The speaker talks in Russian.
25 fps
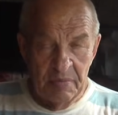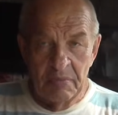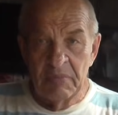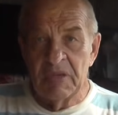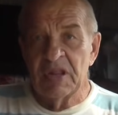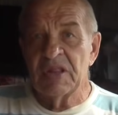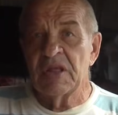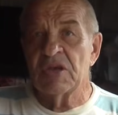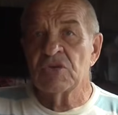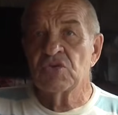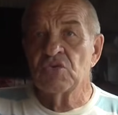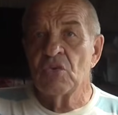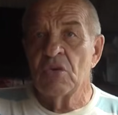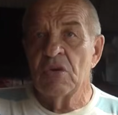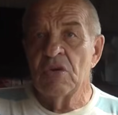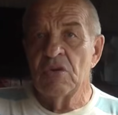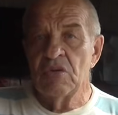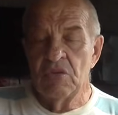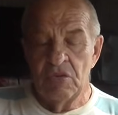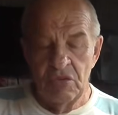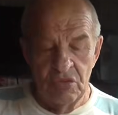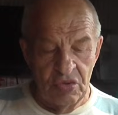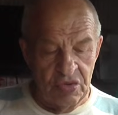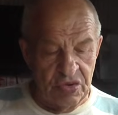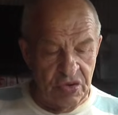
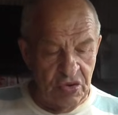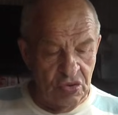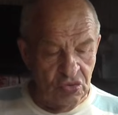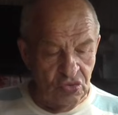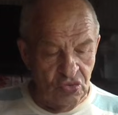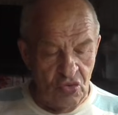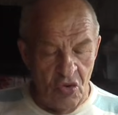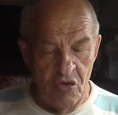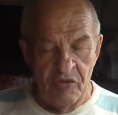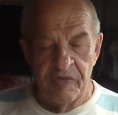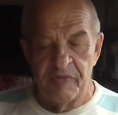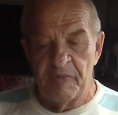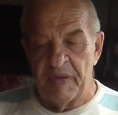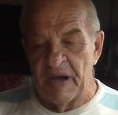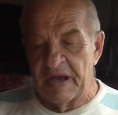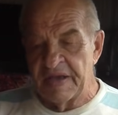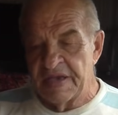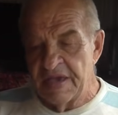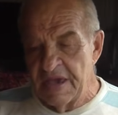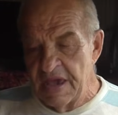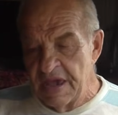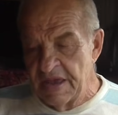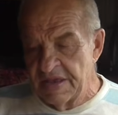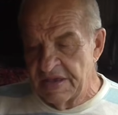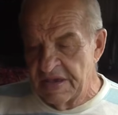малосольную киту в
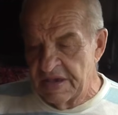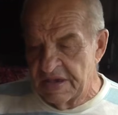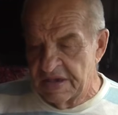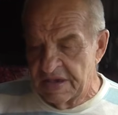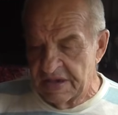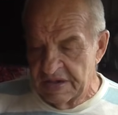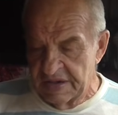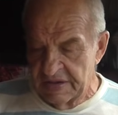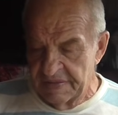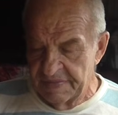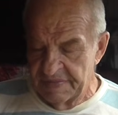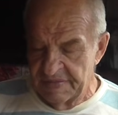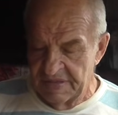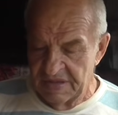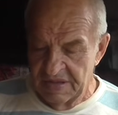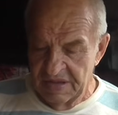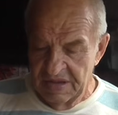пакетике